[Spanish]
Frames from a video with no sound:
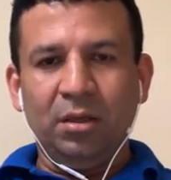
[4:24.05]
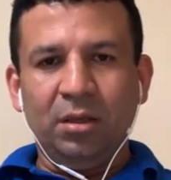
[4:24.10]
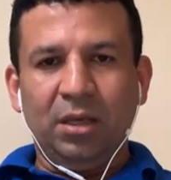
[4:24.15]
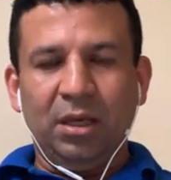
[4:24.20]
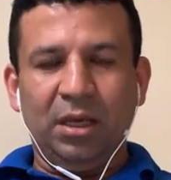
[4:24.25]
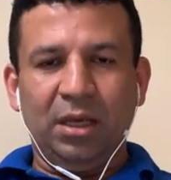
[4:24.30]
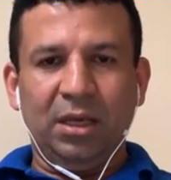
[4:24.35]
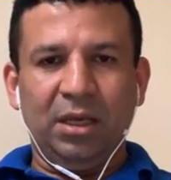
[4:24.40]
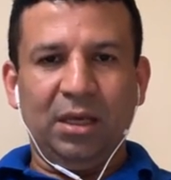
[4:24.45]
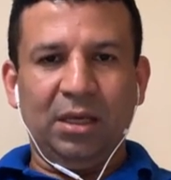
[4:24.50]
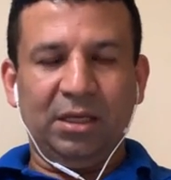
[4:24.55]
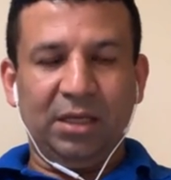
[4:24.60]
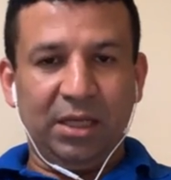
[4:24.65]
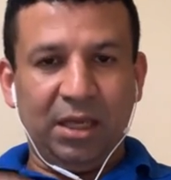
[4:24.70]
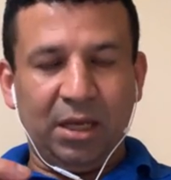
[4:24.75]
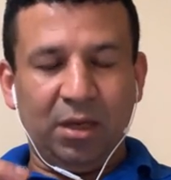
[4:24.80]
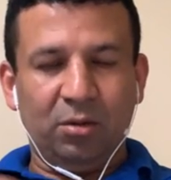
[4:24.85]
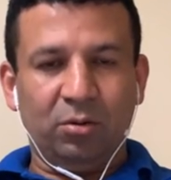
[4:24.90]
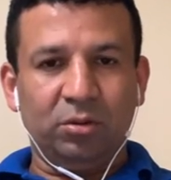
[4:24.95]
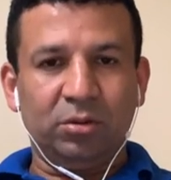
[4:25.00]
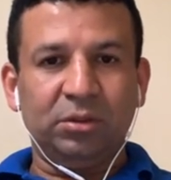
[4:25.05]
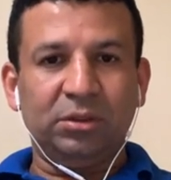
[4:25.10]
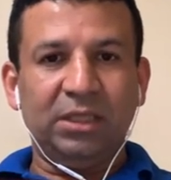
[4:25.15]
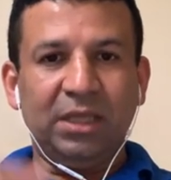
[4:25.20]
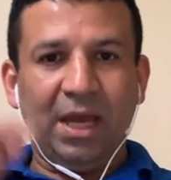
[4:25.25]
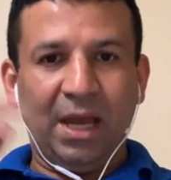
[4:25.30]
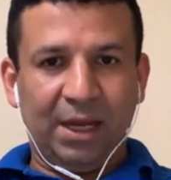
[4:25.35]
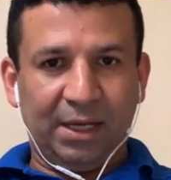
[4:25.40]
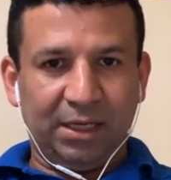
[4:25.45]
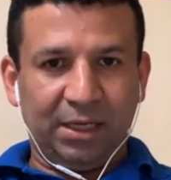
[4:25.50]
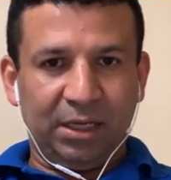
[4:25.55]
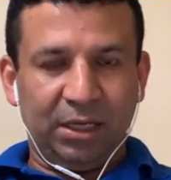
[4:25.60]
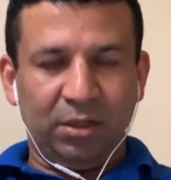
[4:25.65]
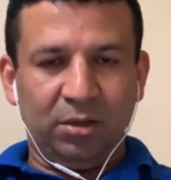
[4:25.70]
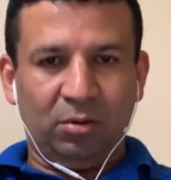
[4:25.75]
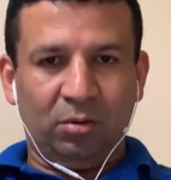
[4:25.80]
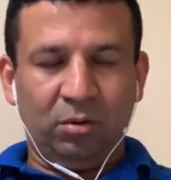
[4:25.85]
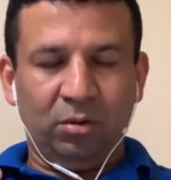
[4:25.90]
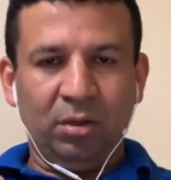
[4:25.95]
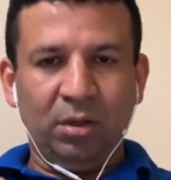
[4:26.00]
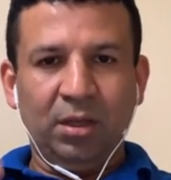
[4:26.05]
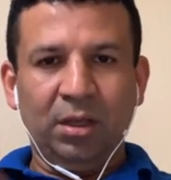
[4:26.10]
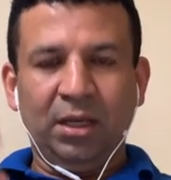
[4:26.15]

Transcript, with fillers: eh, griego diácrino,